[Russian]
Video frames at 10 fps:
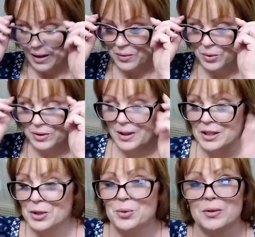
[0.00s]
Вот,
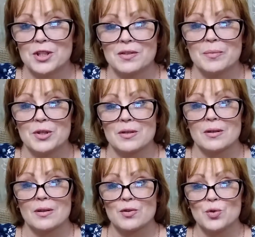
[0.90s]
артикул даже вам сейчас
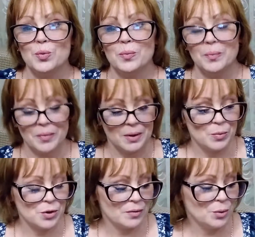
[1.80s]
скажу,
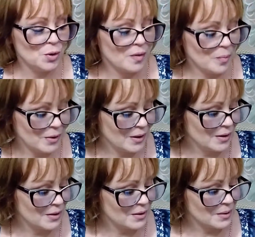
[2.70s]
потому что вдруг вам
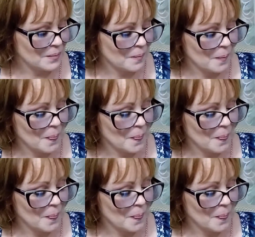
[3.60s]
пригодится.